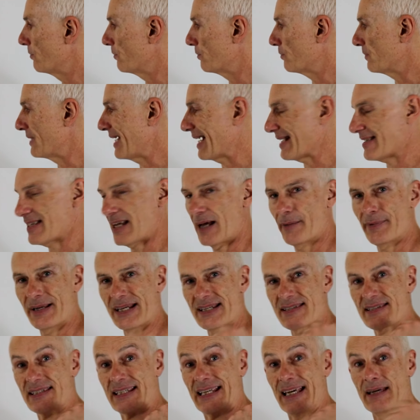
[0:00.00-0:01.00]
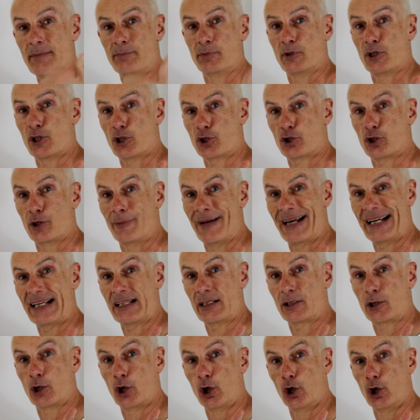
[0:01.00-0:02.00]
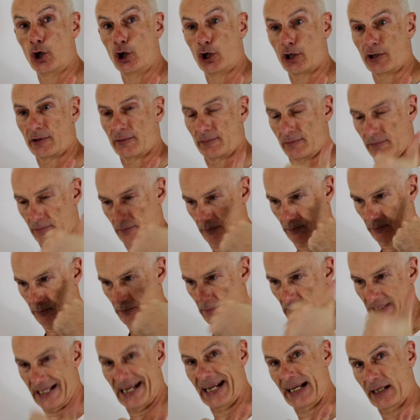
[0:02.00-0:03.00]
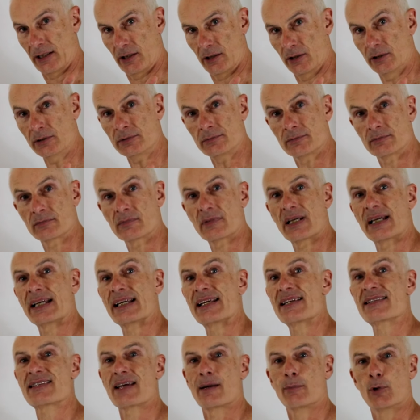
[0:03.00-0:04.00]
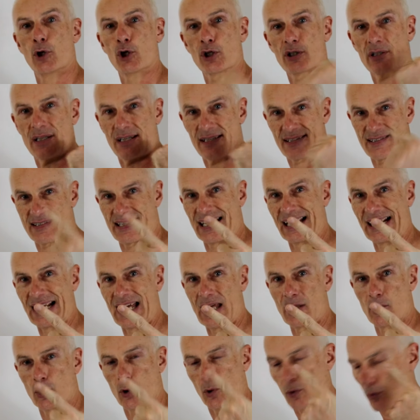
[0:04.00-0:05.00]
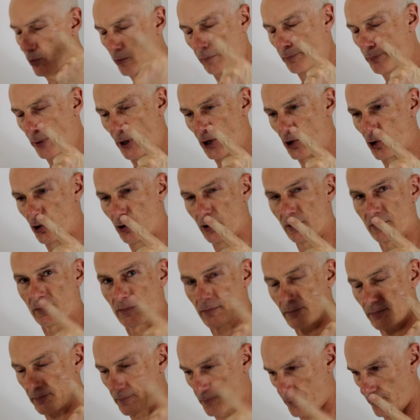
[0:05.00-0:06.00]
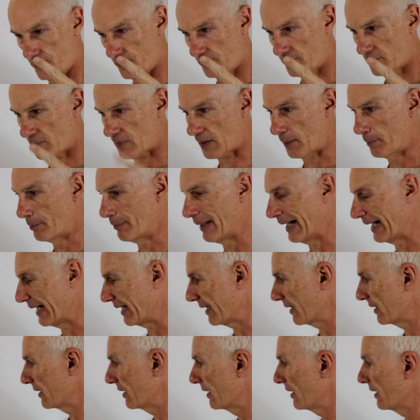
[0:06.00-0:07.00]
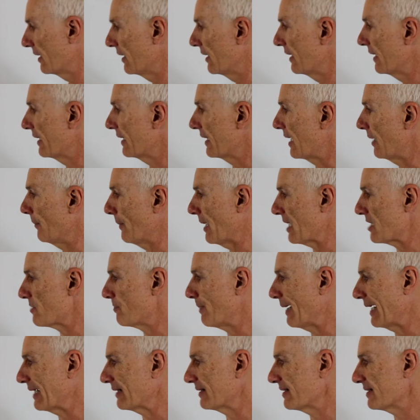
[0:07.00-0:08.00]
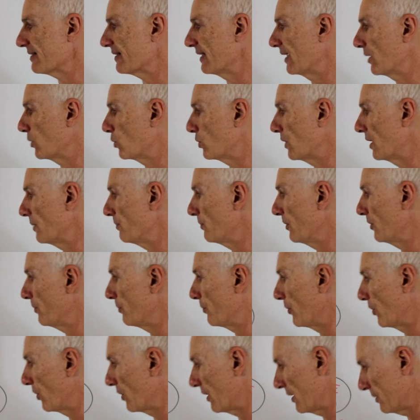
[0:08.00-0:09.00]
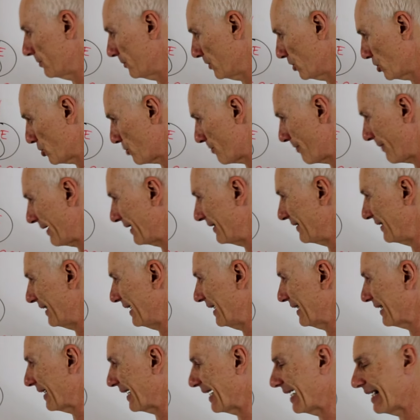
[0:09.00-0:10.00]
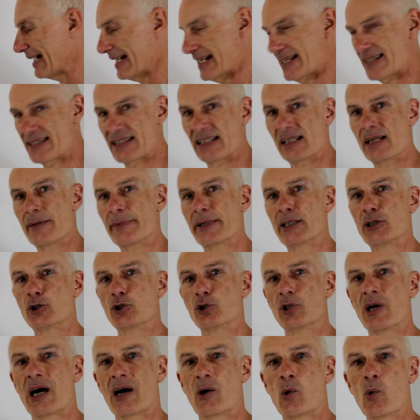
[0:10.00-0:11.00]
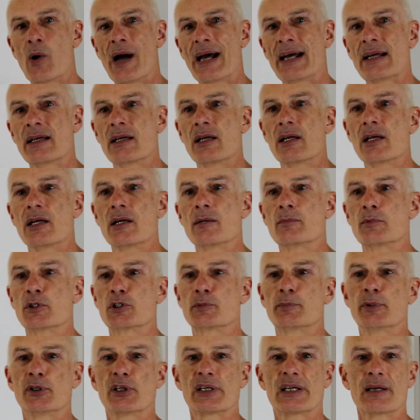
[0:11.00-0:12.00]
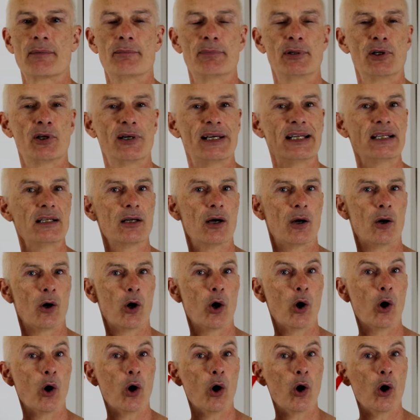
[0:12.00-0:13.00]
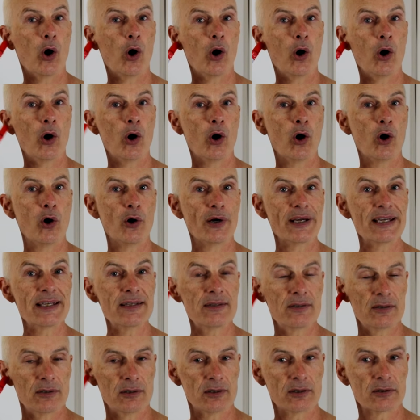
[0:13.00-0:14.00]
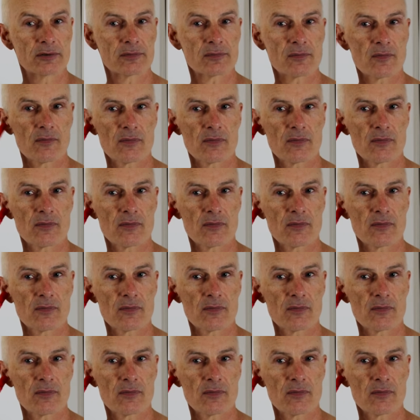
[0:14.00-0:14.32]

ya sabes que puedes tomar el color negro y sabor salado, un poco. Vale, ¿qué más partes del cuerpo podemos meter en este elemento agua? Pues por ejemplo el oído.